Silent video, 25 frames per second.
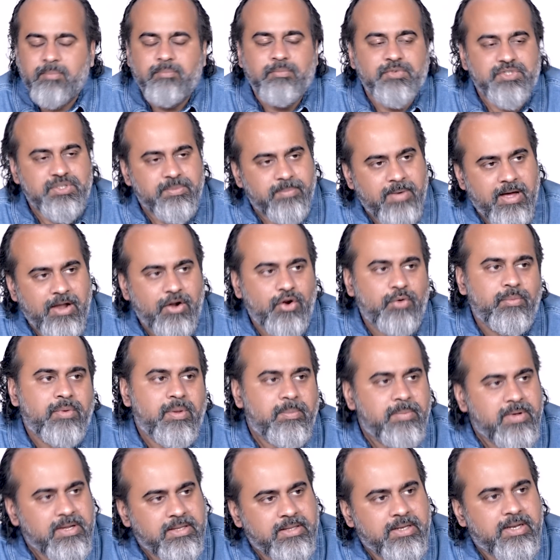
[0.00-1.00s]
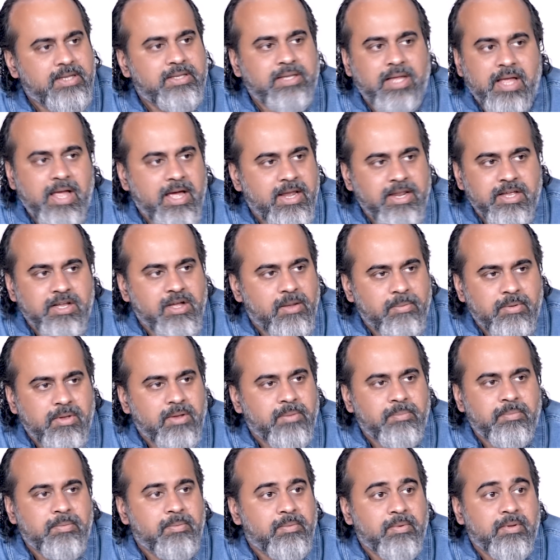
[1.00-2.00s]
मुझे मालूम है भीतरी तैयारी कभी
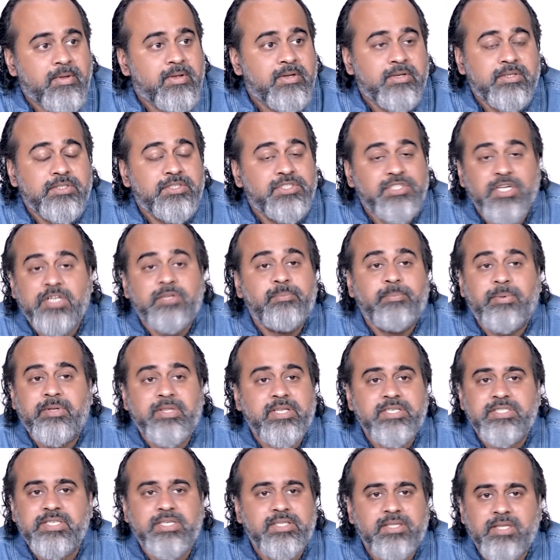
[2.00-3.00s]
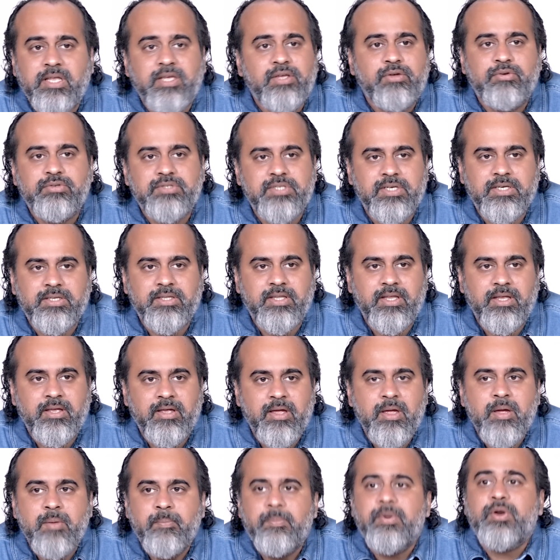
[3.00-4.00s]
शत प्रतिशत नहीं हो सकती
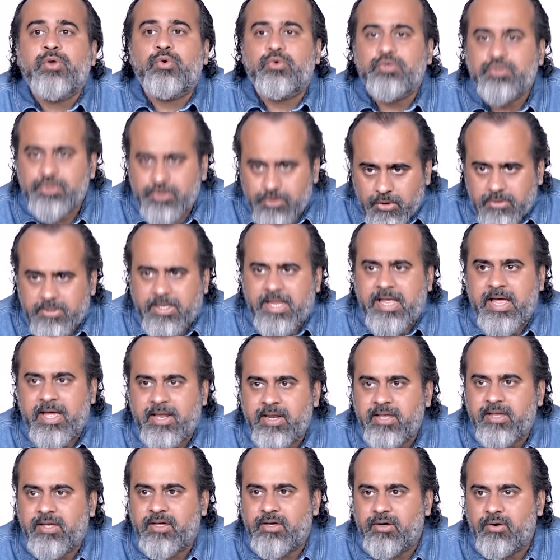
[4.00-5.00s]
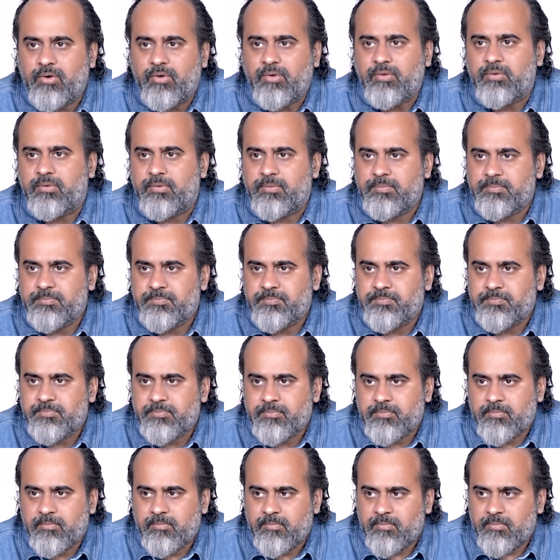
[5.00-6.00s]
पर कुछ तो तैयारी कर लो
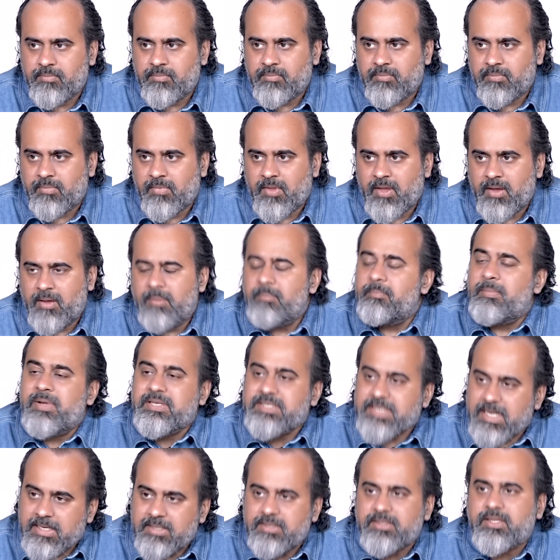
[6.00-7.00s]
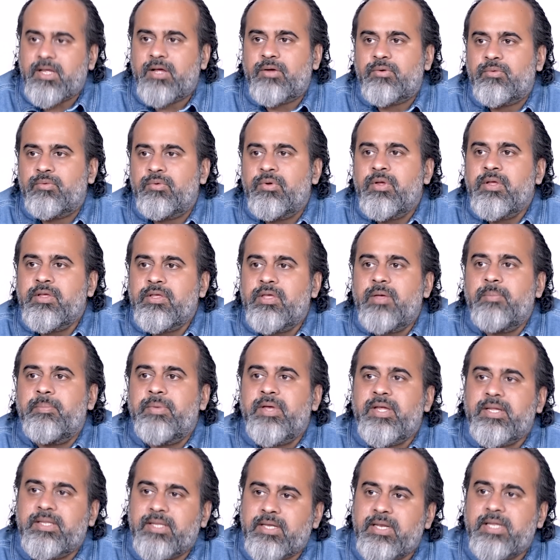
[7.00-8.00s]
मैं जानता हूँ कि
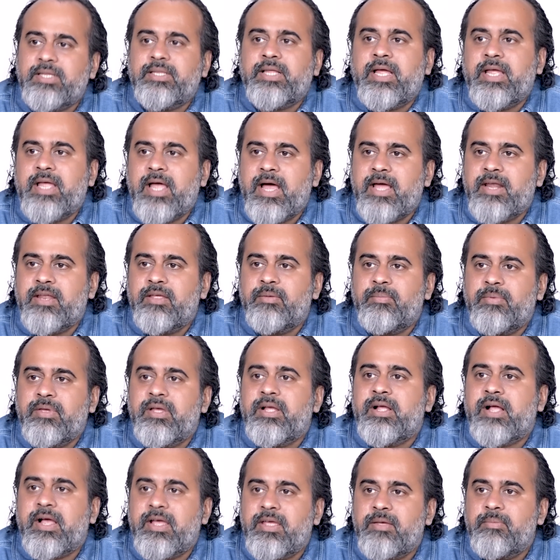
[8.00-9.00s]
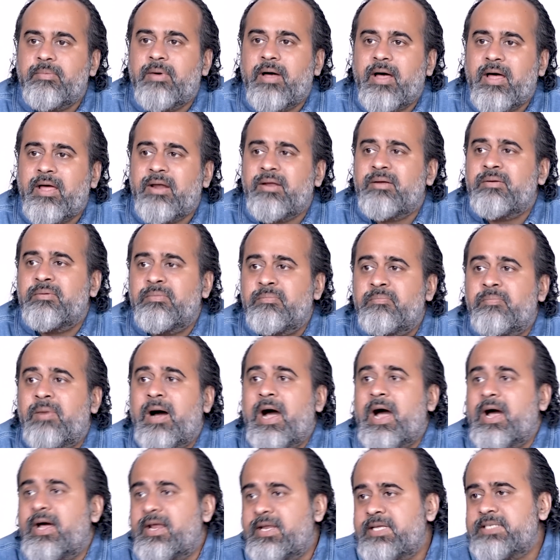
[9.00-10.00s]
भीतरी तैयारी भी कई बार
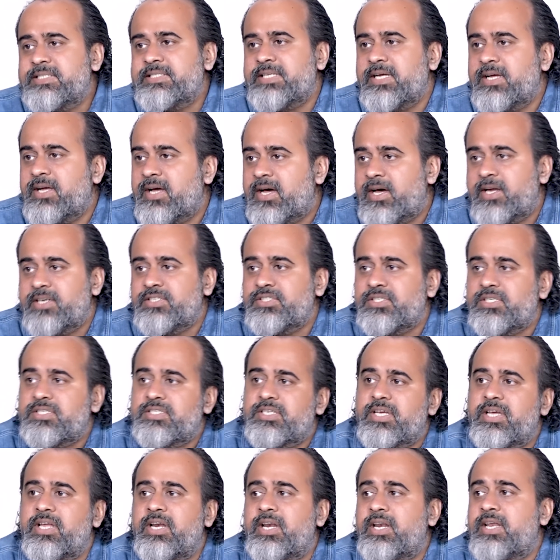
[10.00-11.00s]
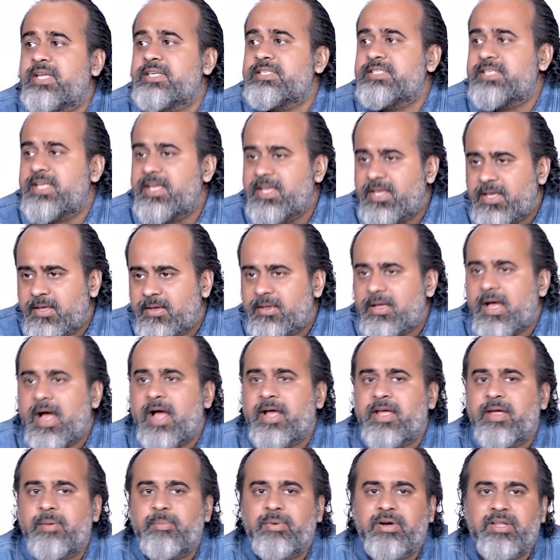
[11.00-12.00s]
बाहरी संघर्ष झेलने से ही
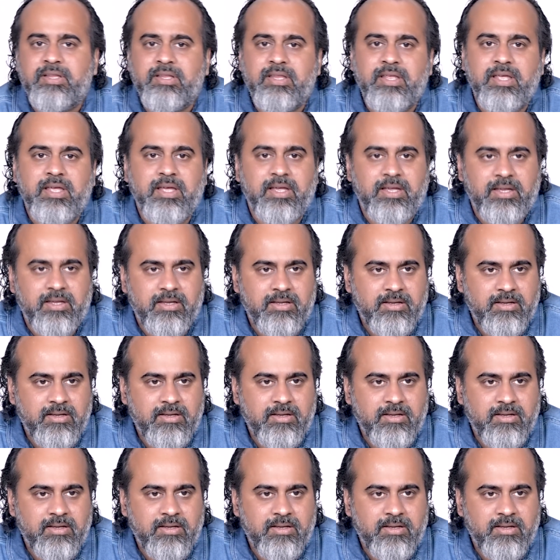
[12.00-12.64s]
आगे बढ़ती है